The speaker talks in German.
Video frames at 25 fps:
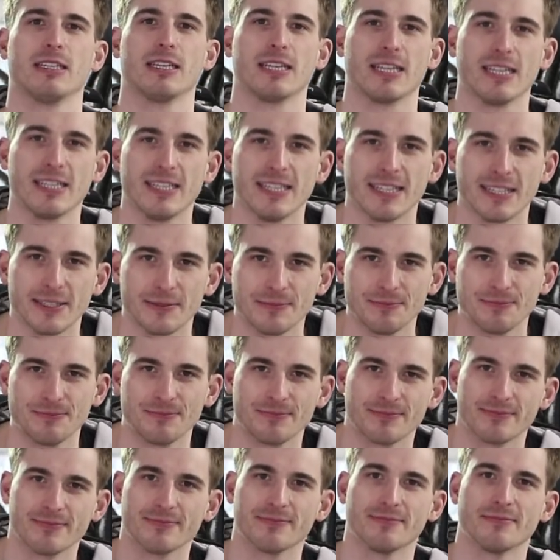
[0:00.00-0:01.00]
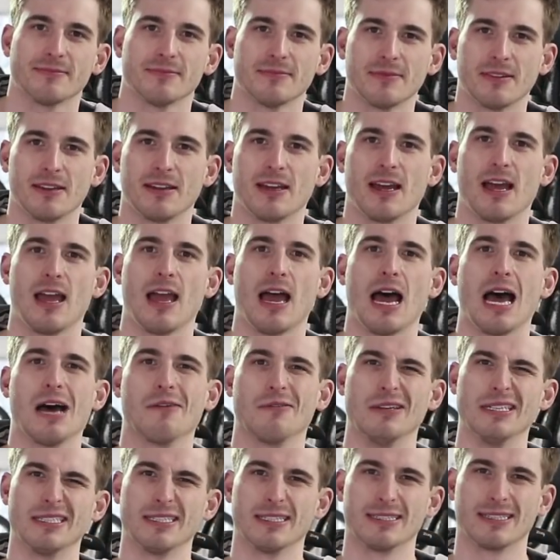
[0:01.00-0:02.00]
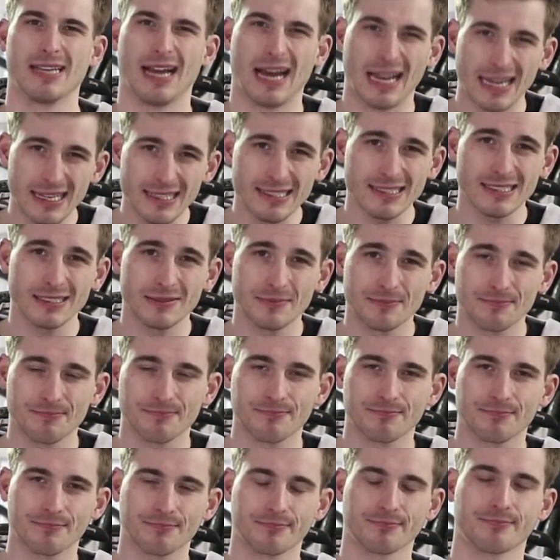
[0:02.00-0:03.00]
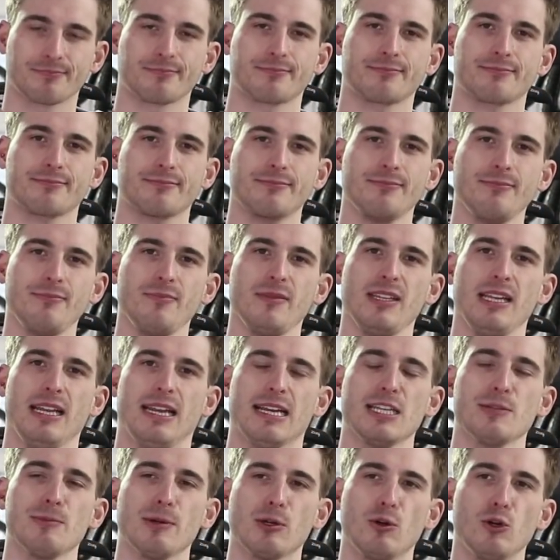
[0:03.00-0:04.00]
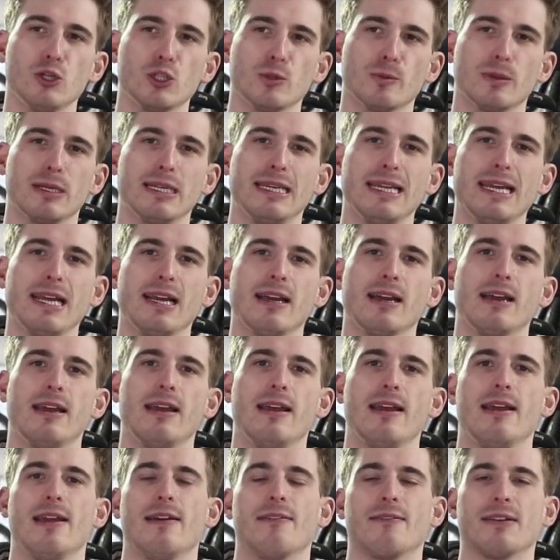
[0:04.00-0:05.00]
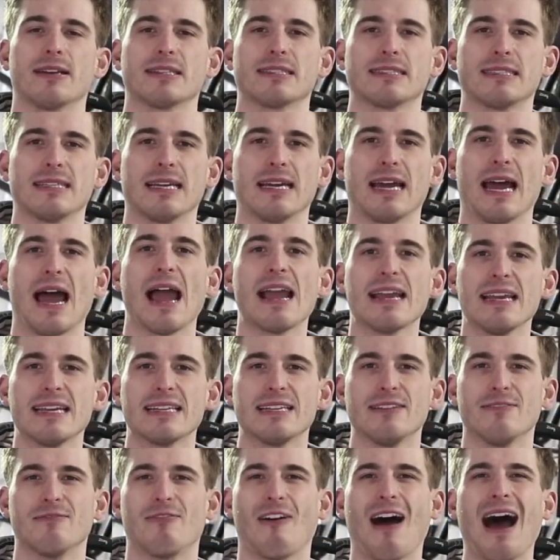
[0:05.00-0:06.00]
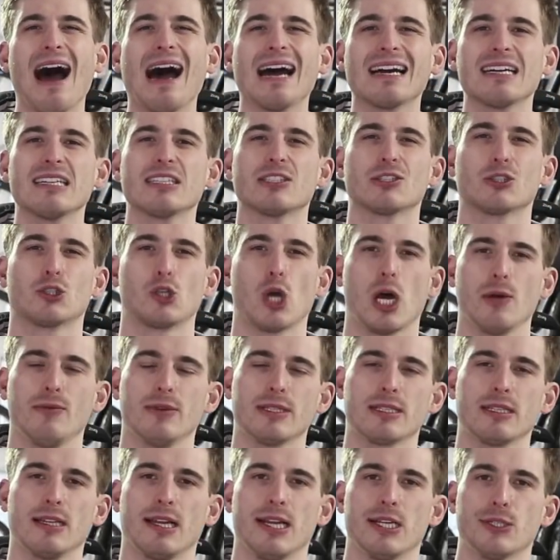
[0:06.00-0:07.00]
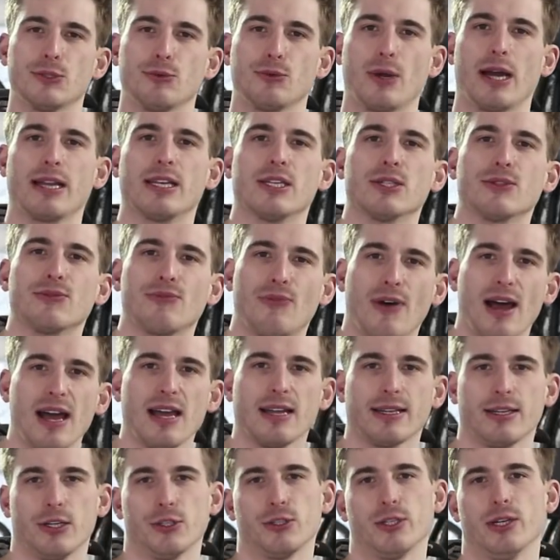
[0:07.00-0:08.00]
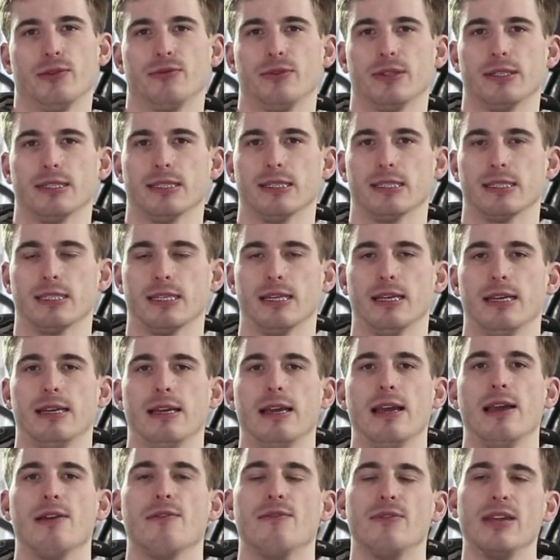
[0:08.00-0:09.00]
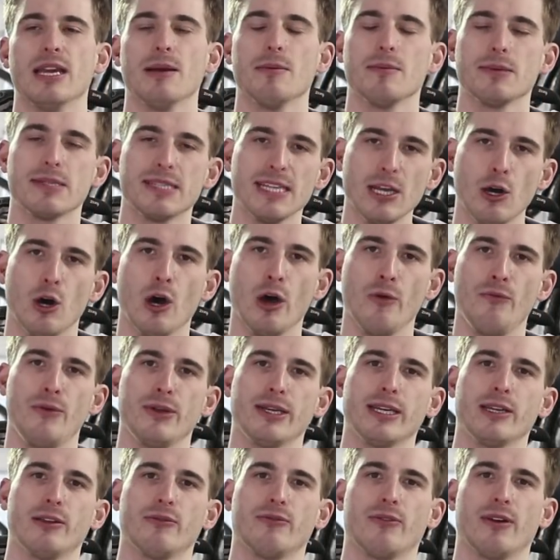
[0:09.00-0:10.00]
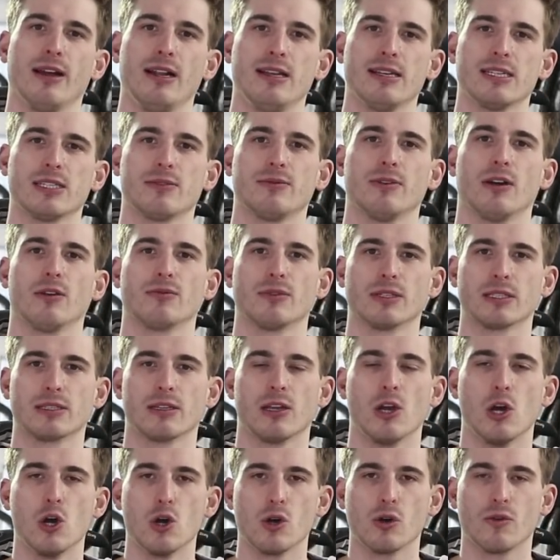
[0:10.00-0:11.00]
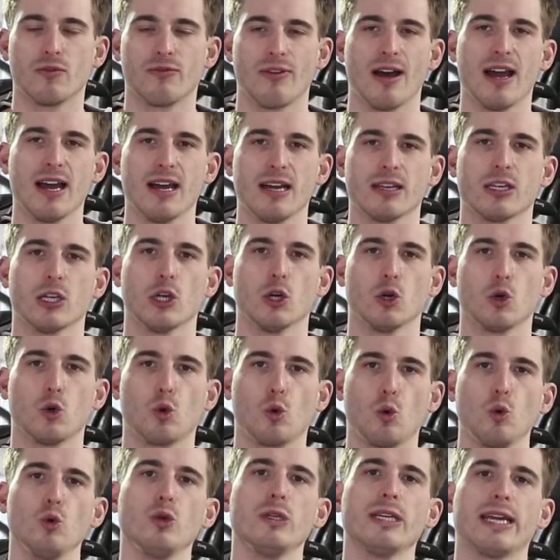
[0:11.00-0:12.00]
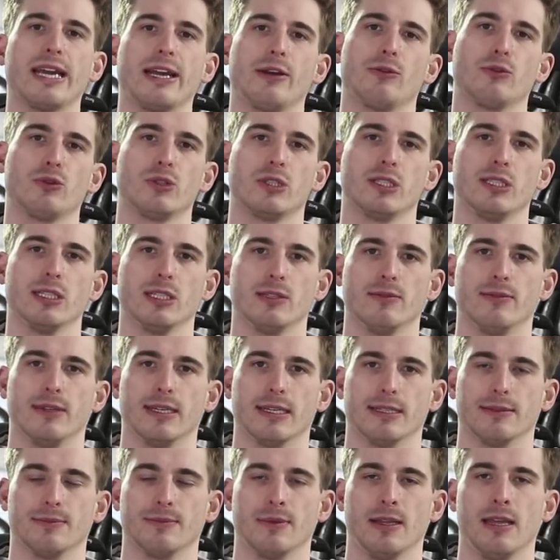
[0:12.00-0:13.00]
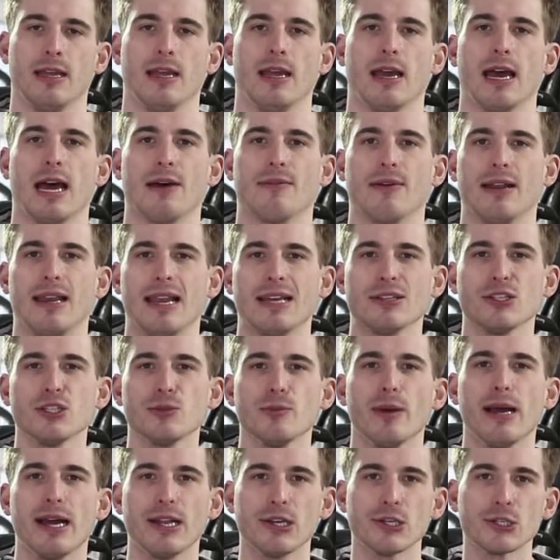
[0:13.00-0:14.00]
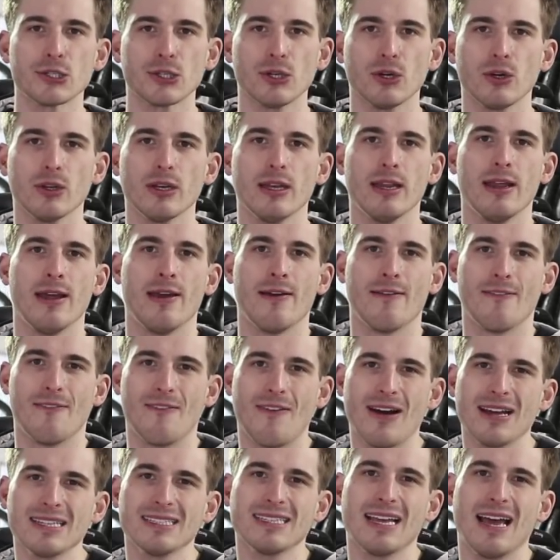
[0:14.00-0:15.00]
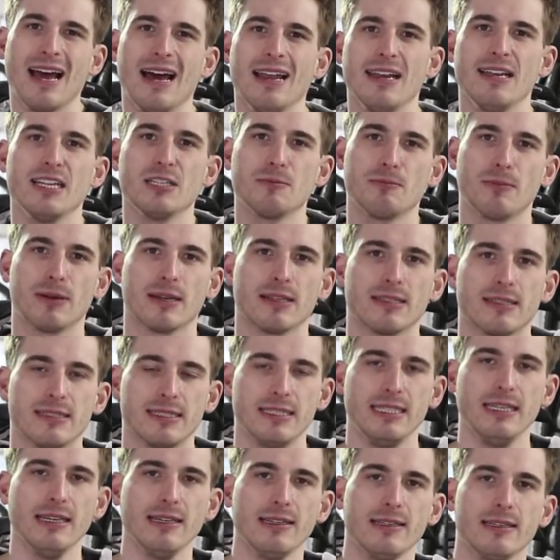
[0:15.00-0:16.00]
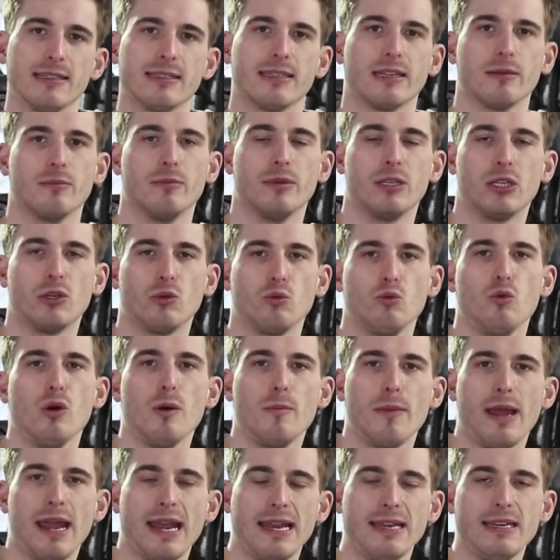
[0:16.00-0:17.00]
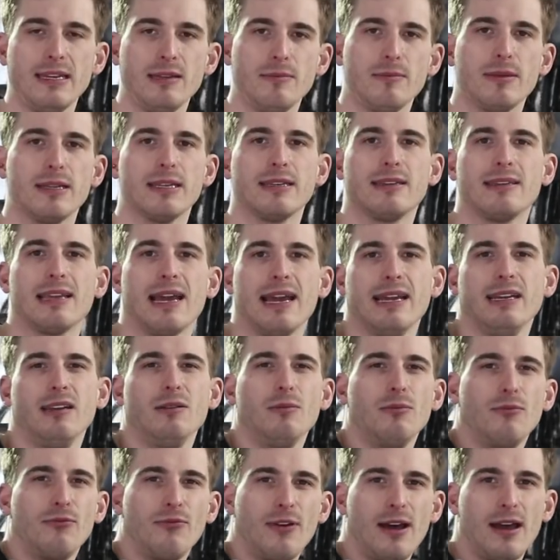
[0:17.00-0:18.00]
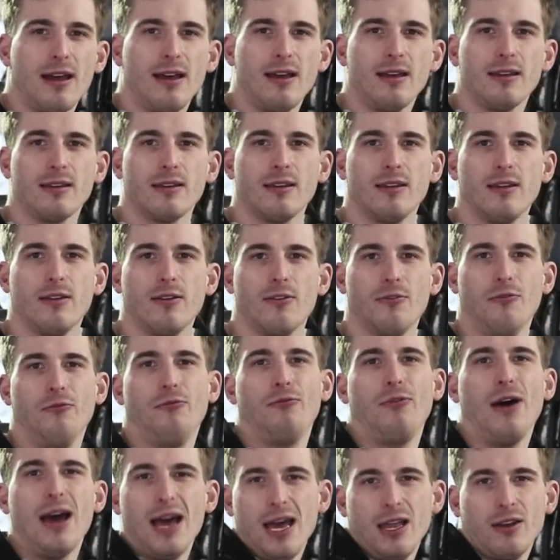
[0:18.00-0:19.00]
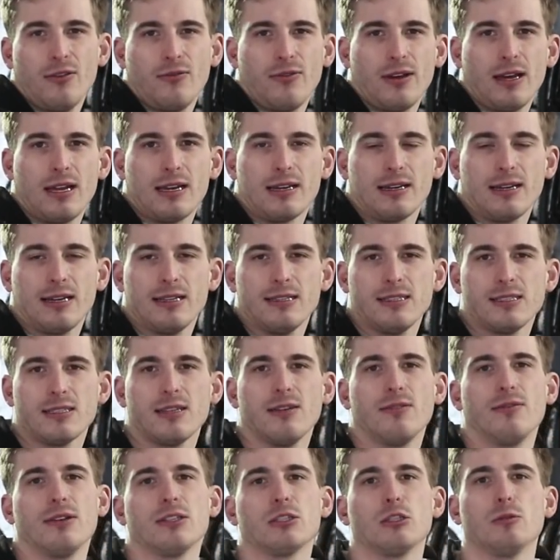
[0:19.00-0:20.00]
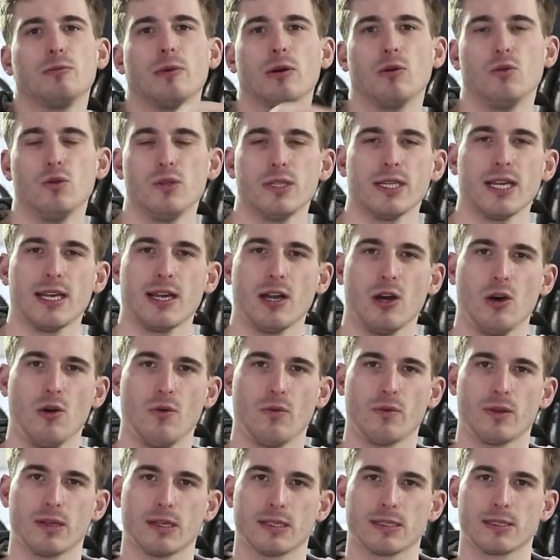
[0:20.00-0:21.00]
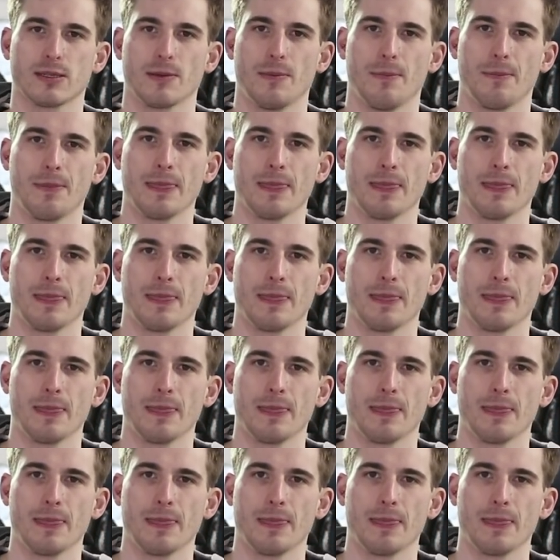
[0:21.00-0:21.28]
Richtig. Aber ist das alles? Also mal kurz überlegen, was eigentlich die wahre Serviceleistung eines Fahrradgeschäftes ist. Wir haben sehr häufig den Fall, dass wir auf das Fahrrad grundreduziert werden. Aber lass uns mal anschauen, was alles passiert, damit du am Ende mit deinem Fahrrad Fahrrad fahren kannst, was du bei uns gekauft hast.